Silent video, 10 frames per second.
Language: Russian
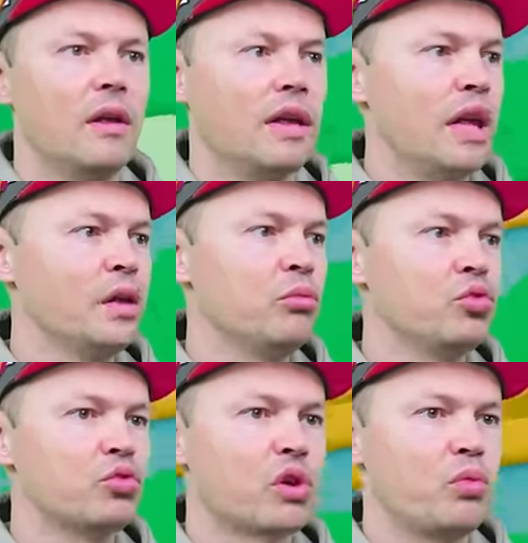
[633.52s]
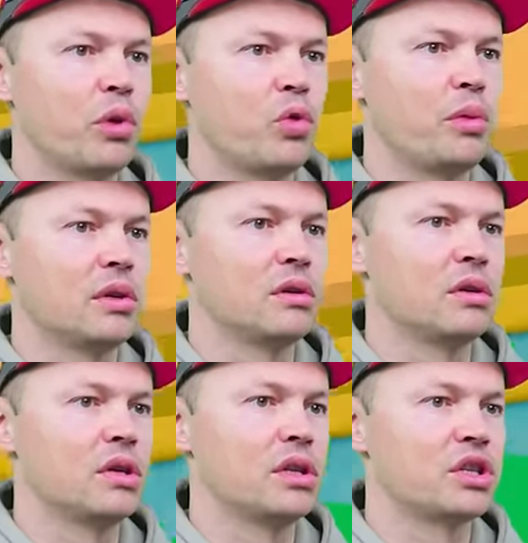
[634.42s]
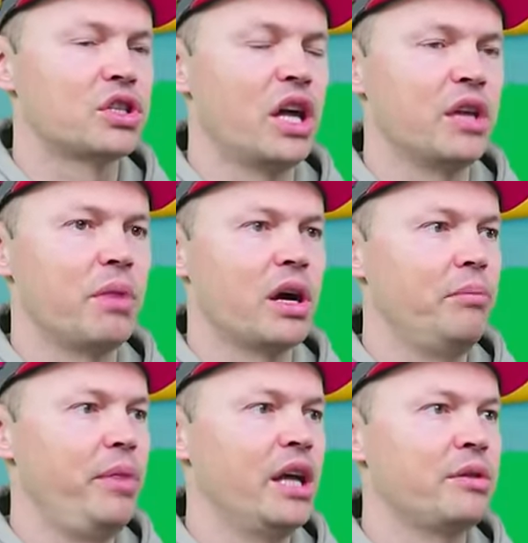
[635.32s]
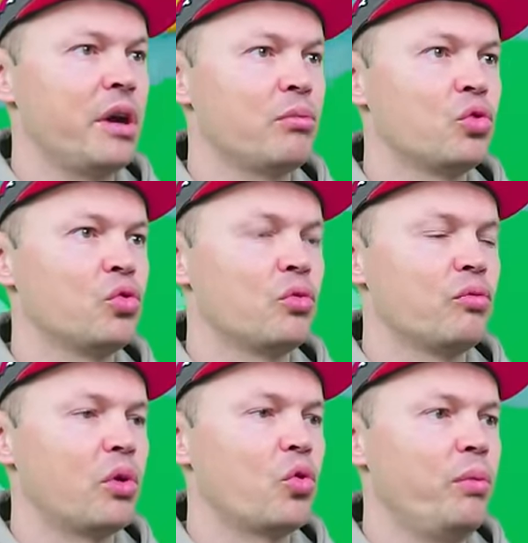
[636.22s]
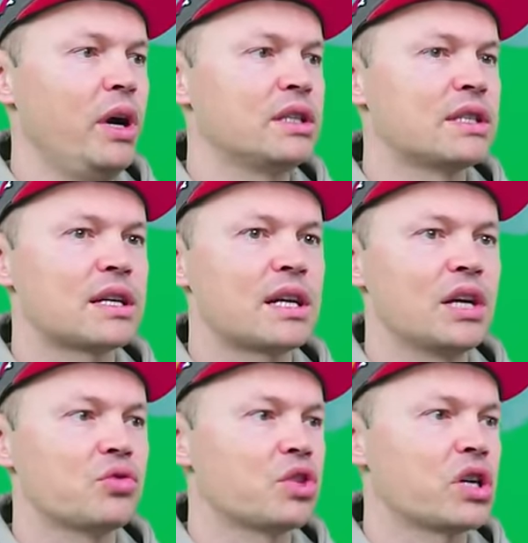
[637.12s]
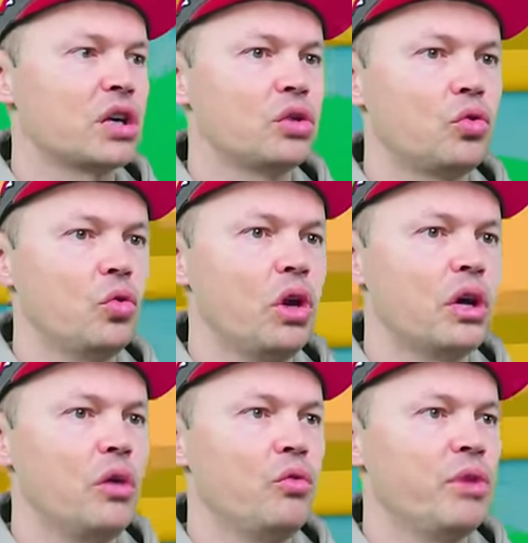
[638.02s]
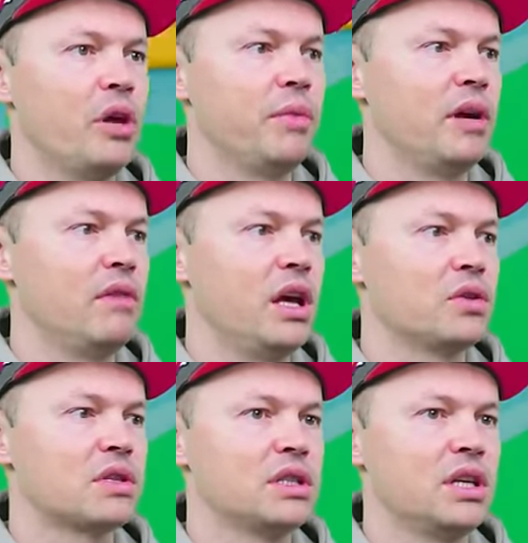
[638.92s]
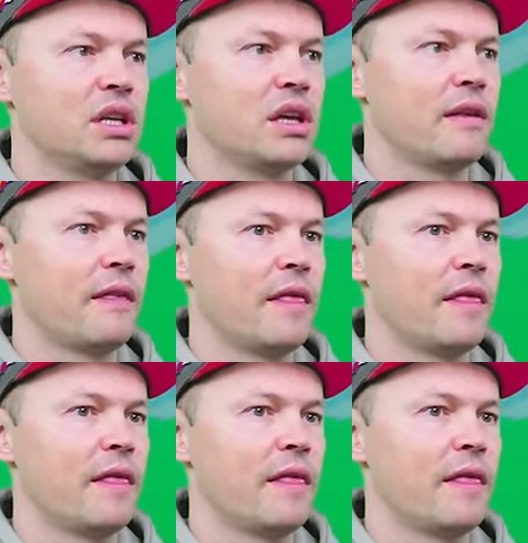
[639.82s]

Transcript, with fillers: Я не буду покупать, э, ждать пока 5, я буду покупать сразу же, как только у меня появляются деньги.